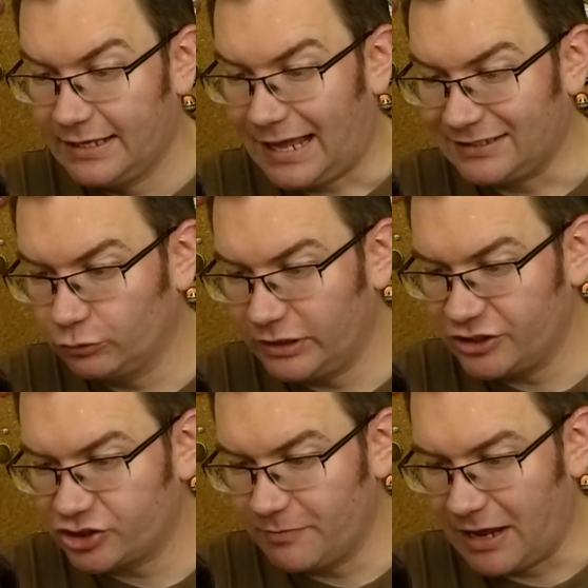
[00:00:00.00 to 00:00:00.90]
a co tutaj
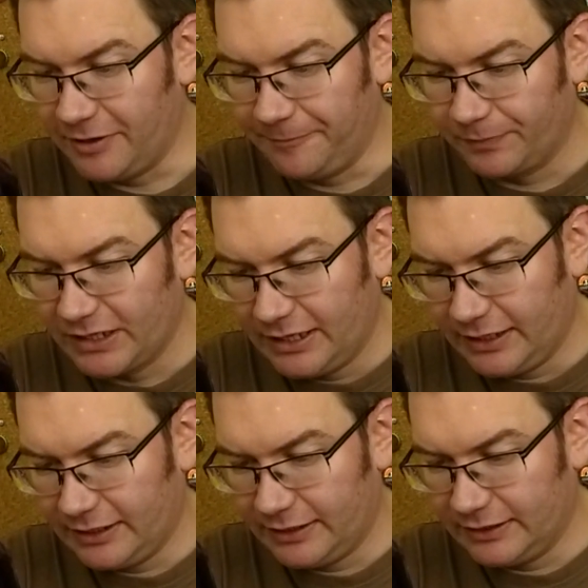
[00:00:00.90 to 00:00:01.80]
jeszcze mamy?
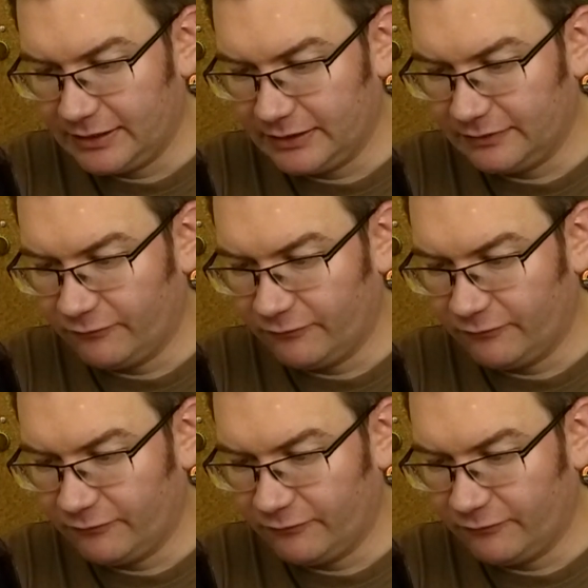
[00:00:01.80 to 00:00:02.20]
E,